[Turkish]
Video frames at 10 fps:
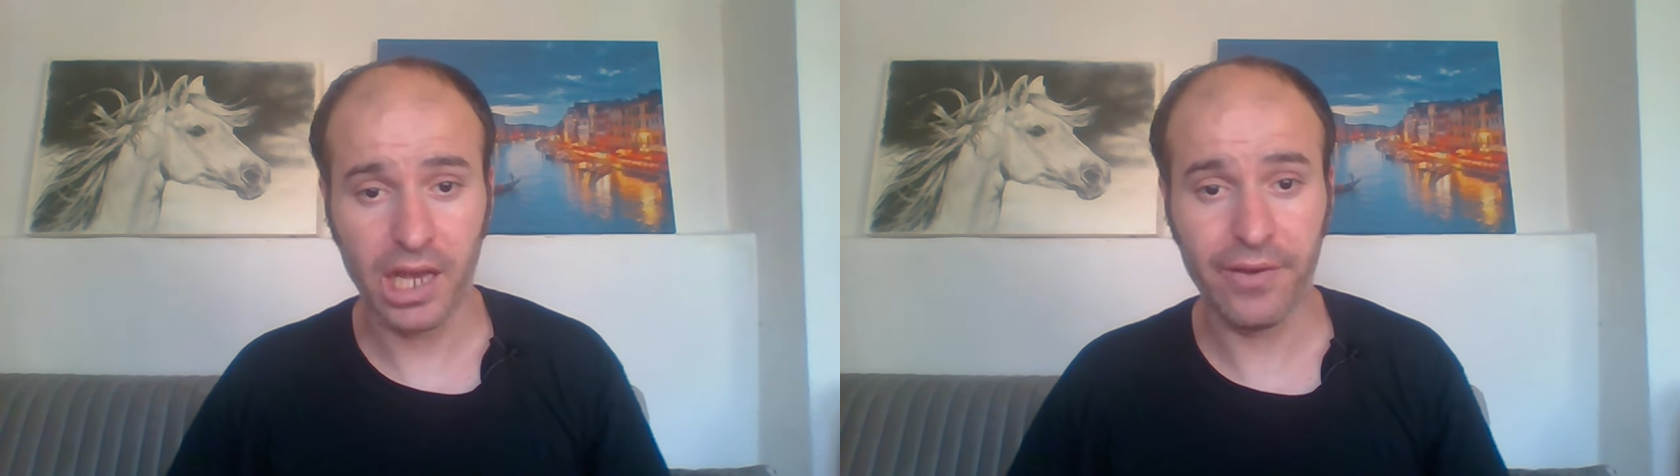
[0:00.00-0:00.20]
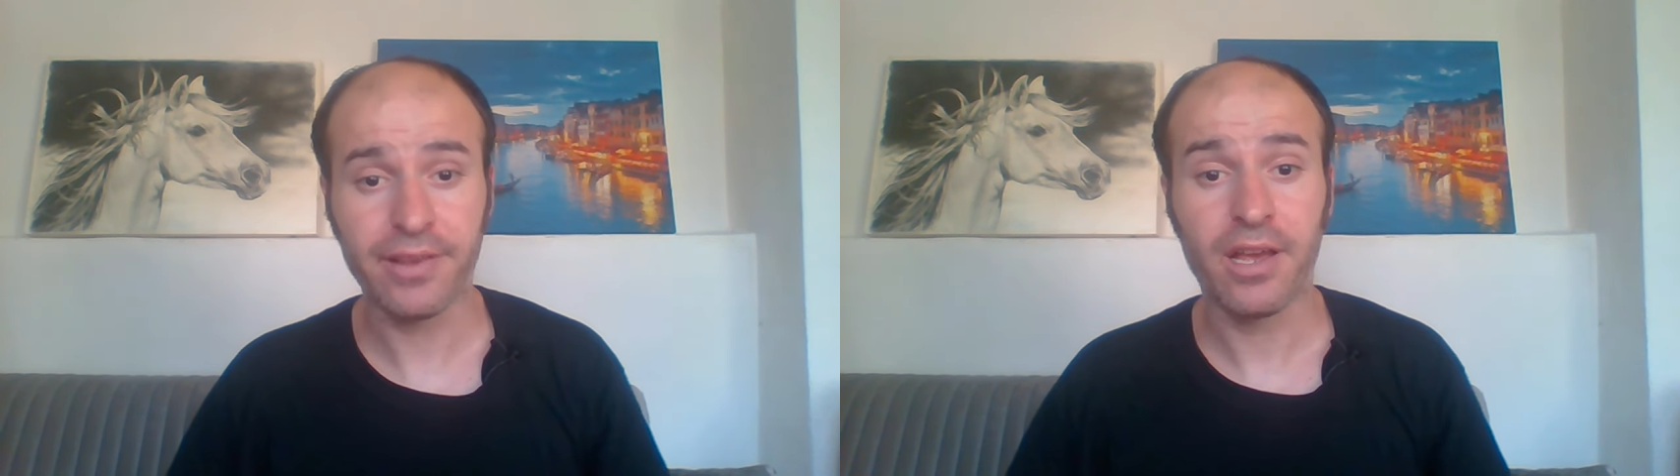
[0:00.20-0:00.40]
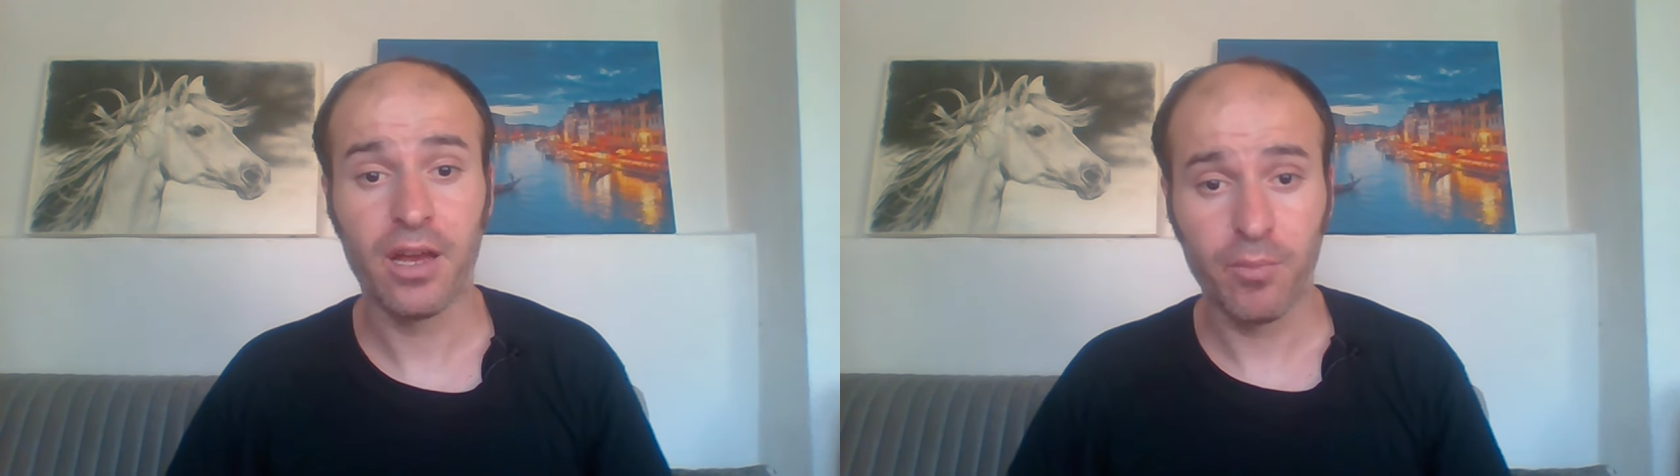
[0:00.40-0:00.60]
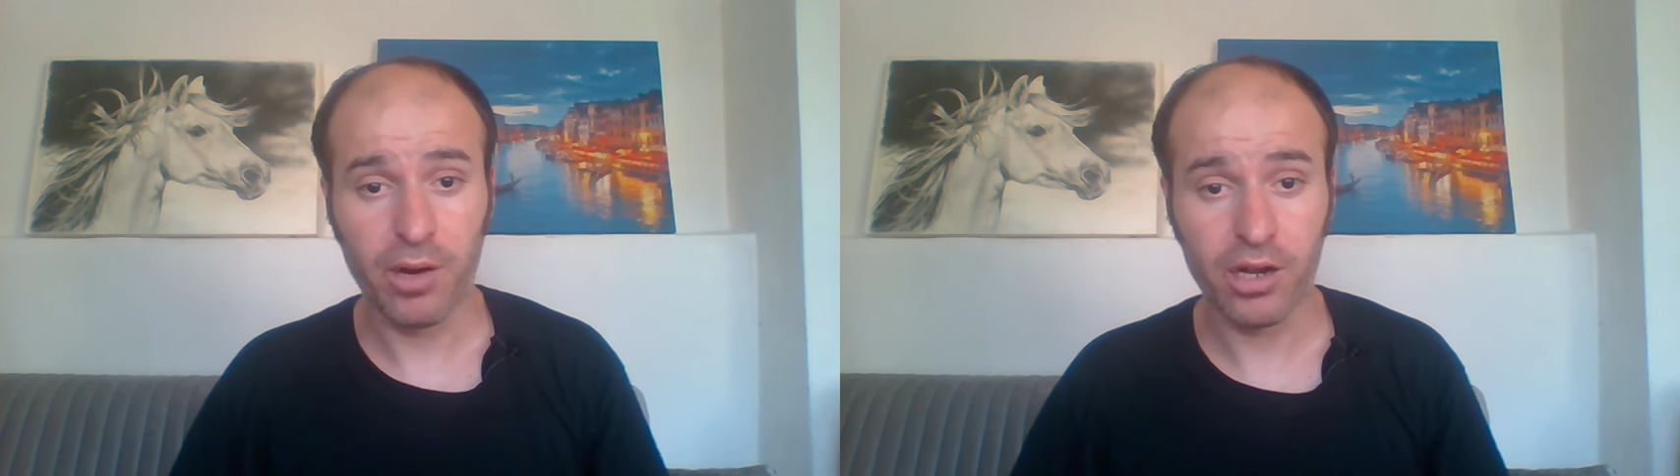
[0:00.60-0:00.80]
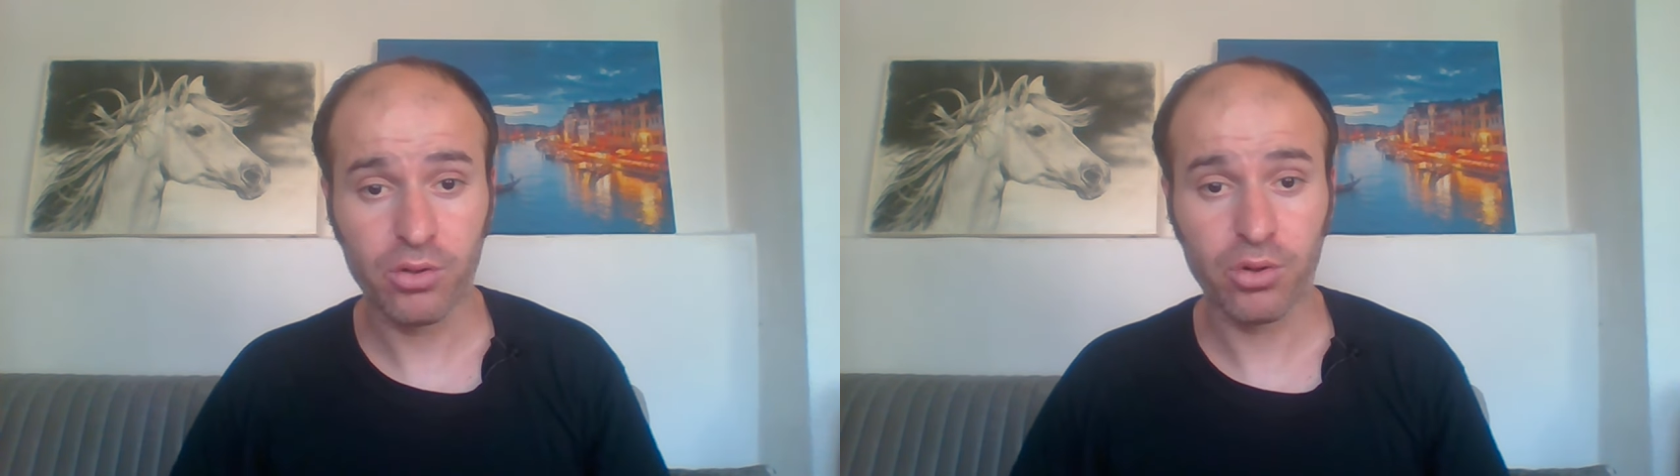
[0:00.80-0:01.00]
Evet
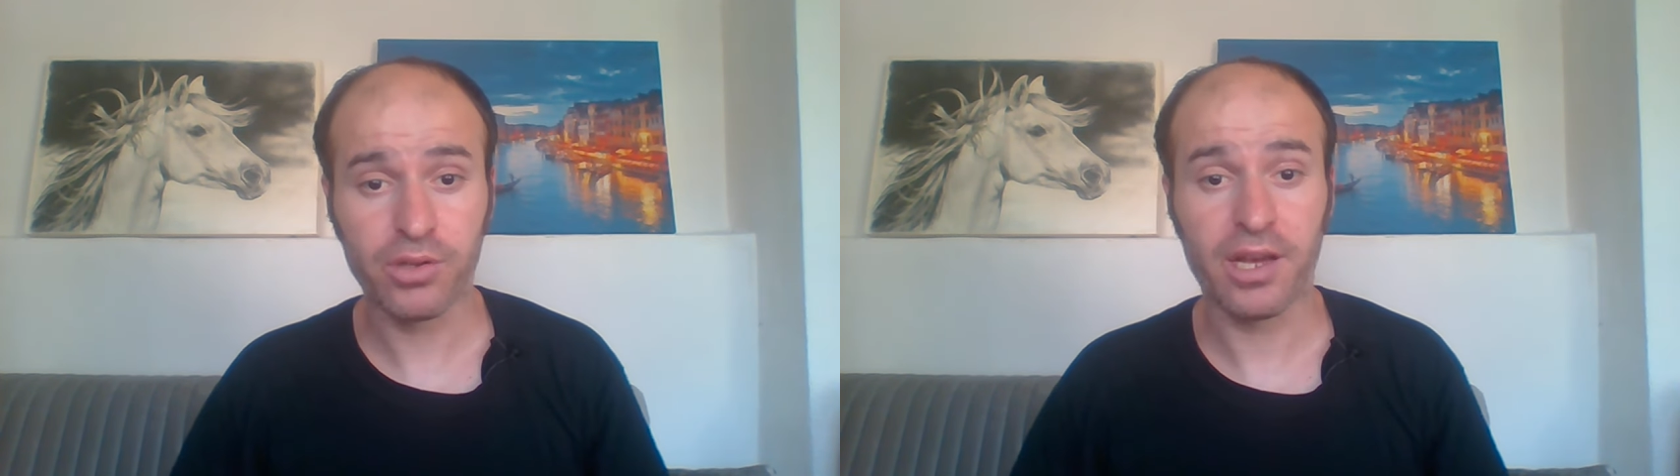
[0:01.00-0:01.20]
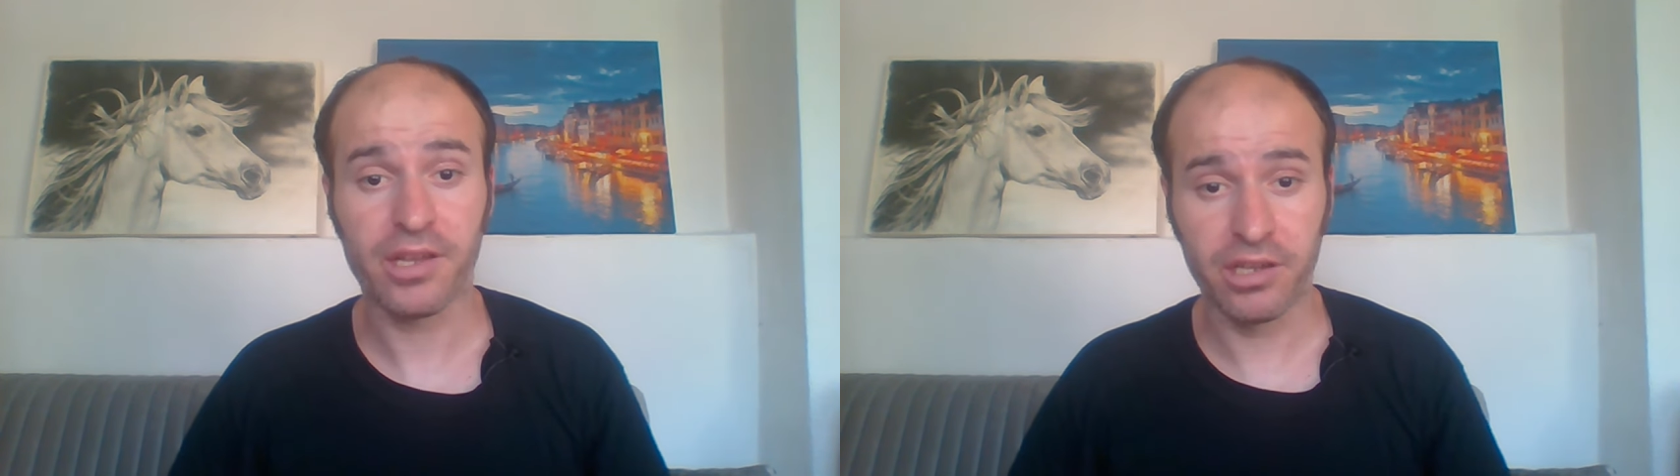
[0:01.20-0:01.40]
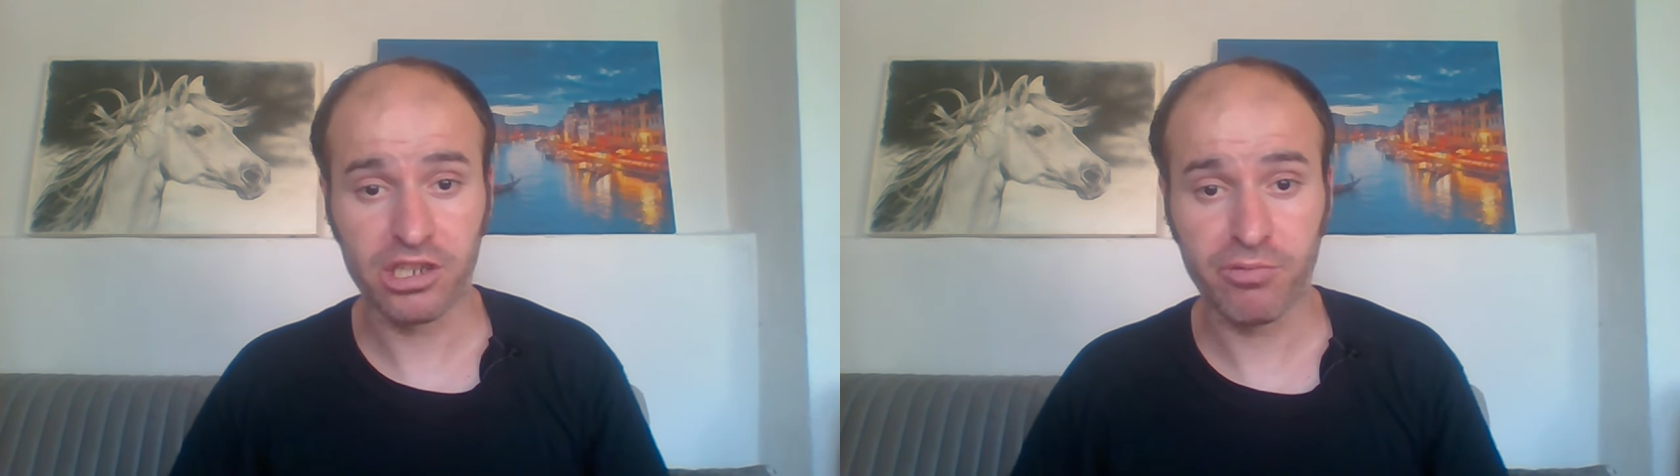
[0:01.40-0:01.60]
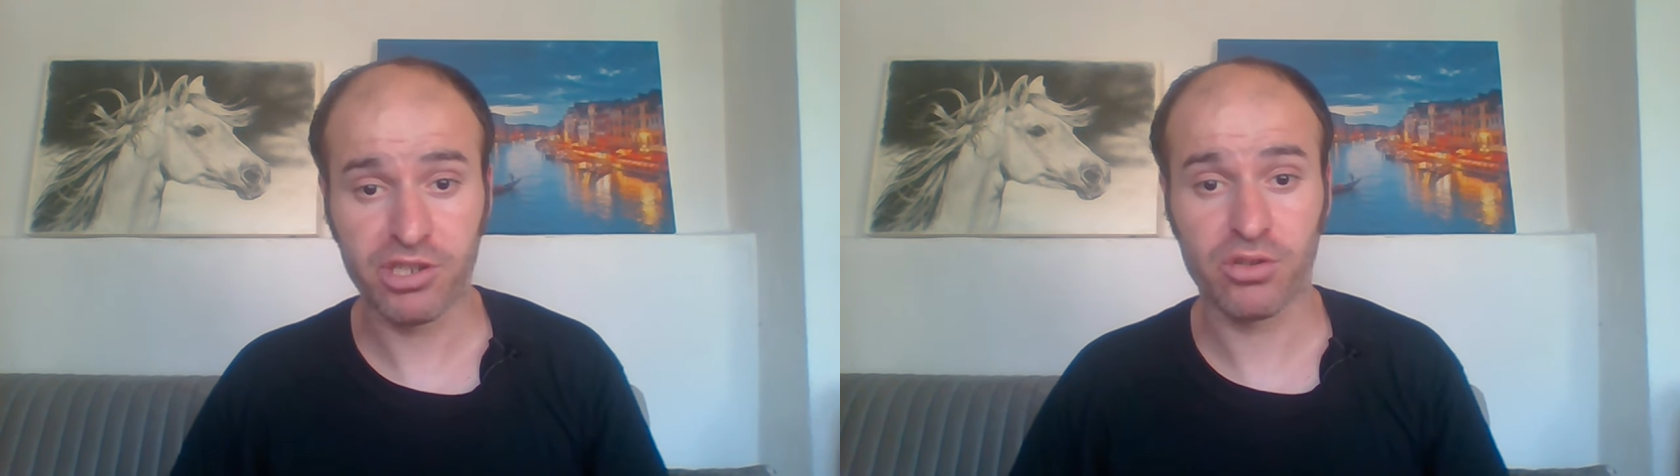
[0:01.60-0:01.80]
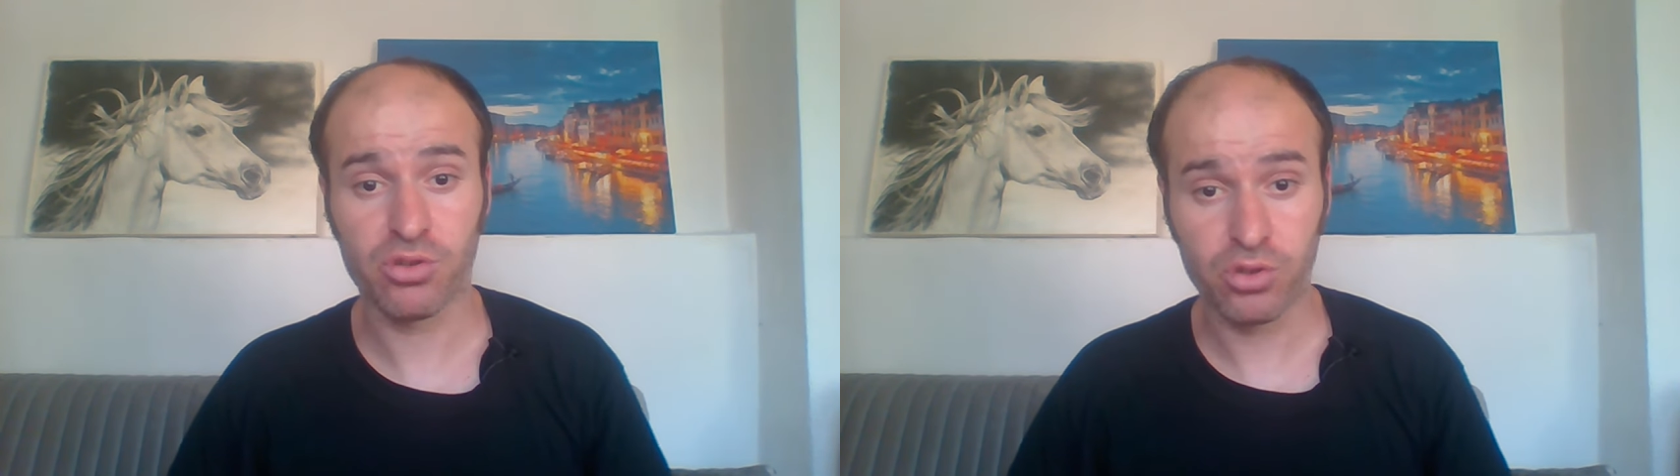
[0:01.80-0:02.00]
parkurda
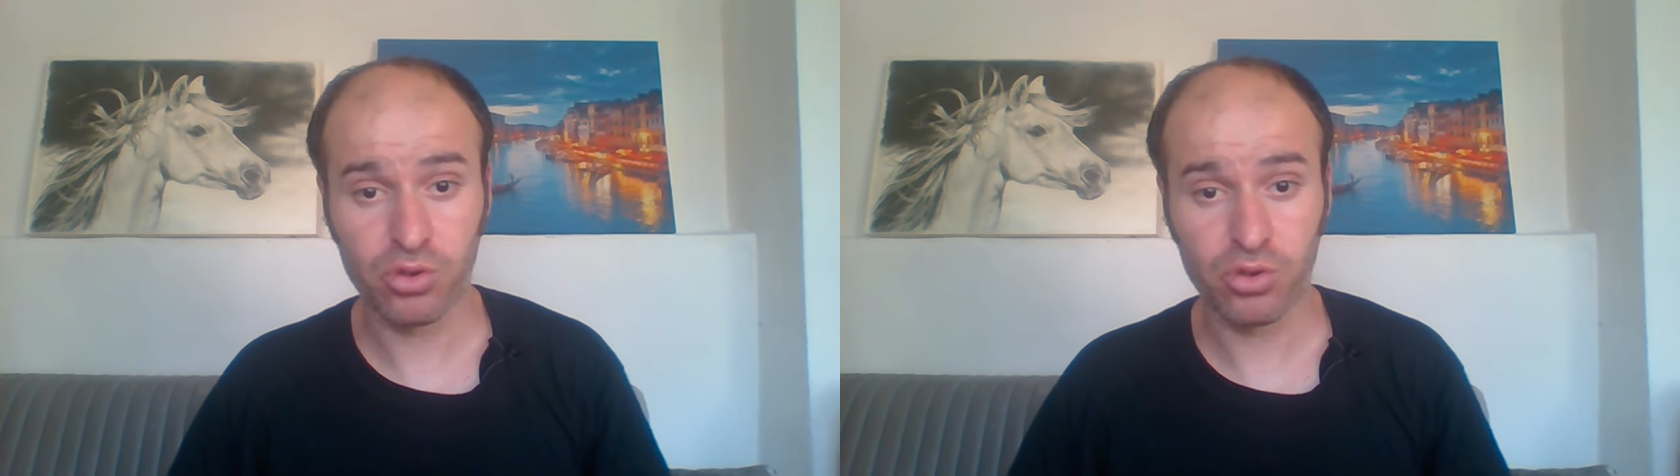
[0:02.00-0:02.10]
yarışmacınız